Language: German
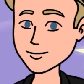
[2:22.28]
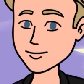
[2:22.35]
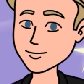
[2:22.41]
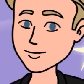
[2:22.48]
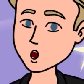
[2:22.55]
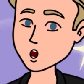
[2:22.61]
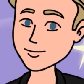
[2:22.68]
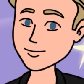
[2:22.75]

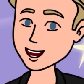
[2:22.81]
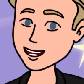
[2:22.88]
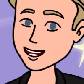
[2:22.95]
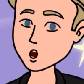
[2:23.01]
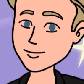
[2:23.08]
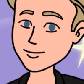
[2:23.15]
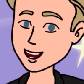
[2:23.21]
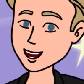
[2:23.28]
Ich
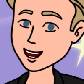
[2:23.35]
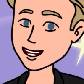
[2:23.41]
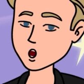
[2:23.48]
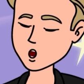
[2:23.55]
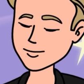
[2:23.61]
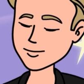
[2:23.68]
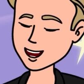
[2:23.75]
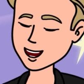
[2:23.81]
weiß, das mag
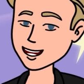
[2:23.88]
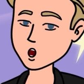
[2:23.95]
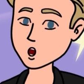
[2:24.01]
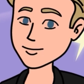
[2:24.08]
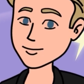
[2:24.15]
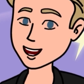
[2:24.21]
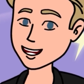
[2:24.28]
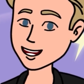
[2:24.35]
für manche
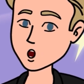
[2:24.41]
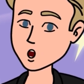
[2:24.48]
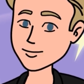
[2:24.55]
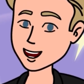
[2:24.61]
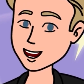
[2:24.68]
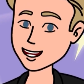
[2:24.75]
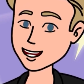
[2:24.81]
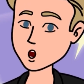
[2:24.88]
Leute nicht
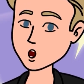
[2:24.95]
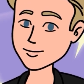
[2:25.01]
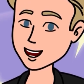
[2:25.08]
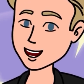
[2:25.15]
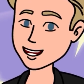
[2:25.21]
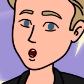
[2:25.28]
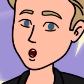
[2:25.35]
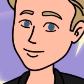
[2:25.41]
nach
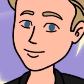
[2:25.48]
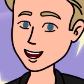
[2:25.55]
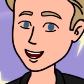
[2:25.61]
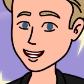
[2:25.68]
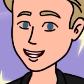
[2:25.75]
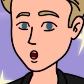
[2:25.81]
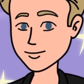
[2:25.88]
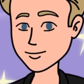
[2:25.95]
erstaunlichen
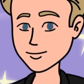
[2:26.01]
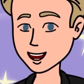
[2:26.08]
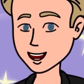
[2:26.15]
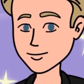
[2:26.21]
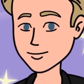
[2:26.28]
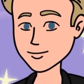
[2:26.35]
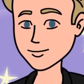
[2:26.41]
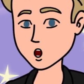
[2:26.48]
Eigenschaften
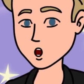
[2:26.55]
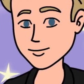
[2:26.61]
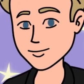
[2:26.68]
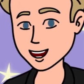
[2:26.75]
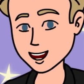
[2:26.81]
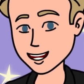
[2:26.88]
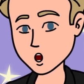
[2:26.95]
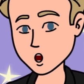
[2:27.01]
klingen,
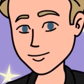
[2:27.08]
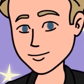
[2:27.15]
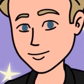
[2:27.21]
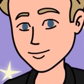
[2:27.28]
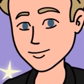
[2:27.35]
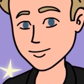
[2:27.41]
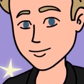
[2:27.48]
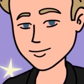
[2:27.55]
aber für
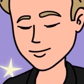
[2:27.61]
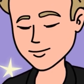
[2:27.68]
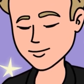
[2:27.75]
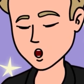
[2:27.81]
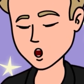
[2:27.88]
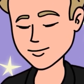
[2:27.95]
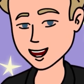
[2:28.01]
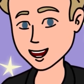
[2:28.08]
mich hat es
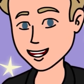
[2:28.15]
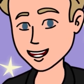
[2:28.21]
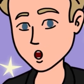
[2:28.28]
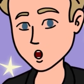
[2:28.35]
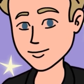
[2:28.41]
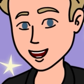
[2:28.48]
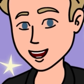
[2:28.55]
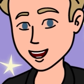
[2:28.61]
mich nur
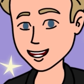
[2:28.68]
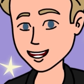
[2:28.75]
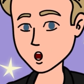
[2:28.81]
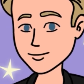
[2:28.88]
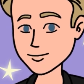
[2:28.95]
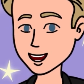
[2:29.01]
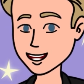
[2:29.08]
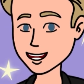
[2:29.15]
noch
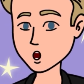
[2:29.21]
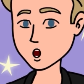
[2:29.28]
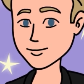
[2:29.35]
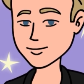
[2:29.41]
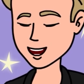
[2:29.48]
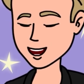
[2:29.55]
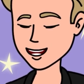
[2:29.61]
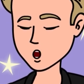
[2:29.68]
verliebter in sie
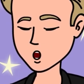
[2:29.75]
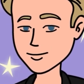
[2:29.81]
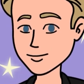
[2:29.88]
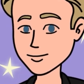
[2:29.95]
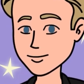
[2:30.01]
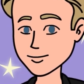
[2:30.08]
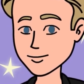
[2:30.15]
gemacht.